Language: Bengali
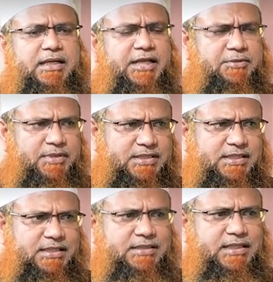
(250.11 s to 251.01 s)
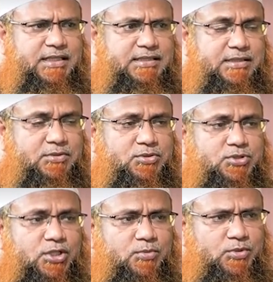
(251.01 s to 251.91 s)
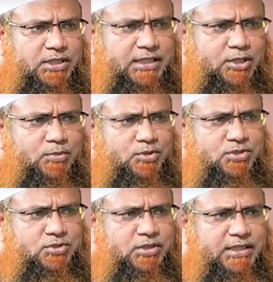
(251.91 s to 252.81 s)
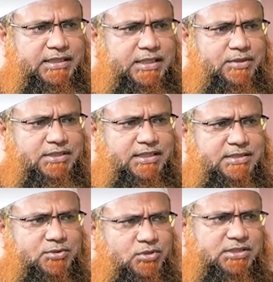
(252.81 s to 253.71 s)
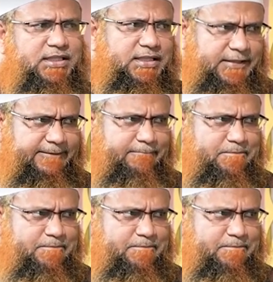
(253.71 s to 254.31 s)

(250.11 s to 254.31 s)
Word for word: এলিম আছে তারা যেন সর্বদাই অবশ্যই এই দাওয়াতি কাজ করতে থাকেন